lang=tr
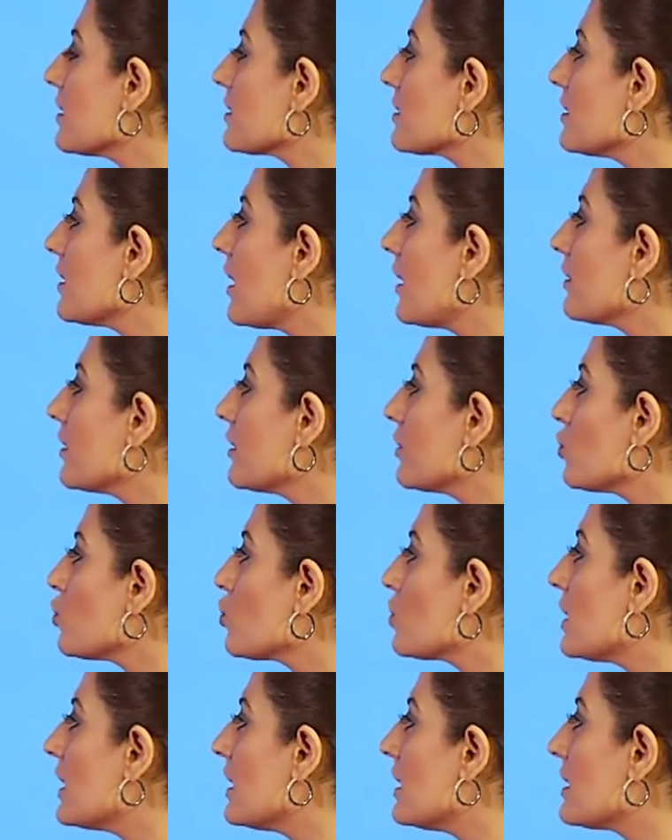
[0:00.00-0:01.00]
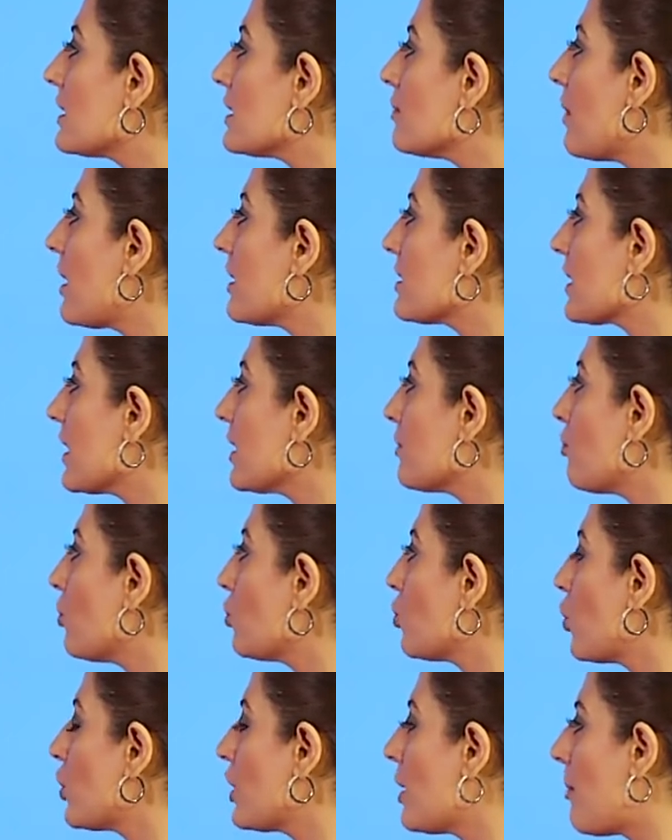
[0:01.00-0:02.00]
katılanların %50'si
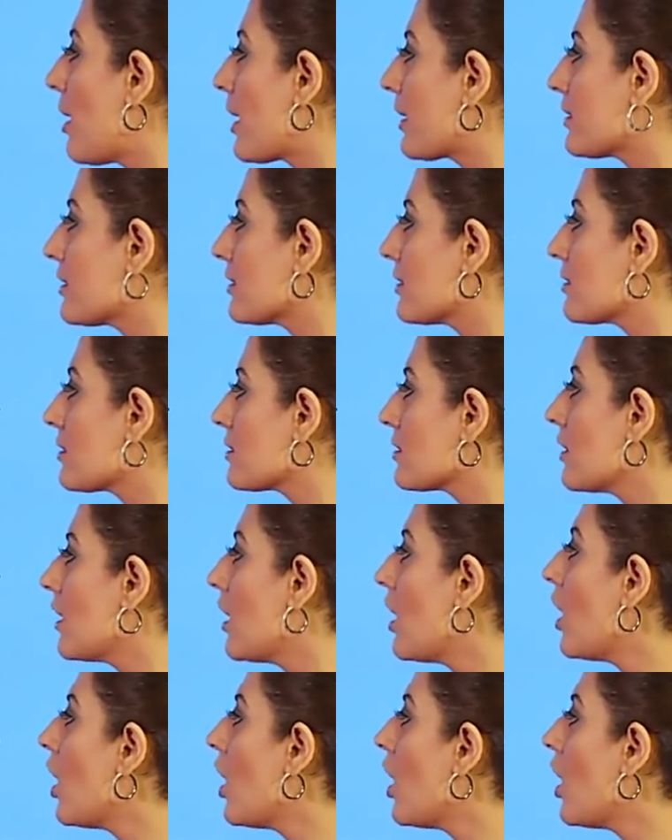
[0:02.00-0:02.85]
basketbol oynamaktadır.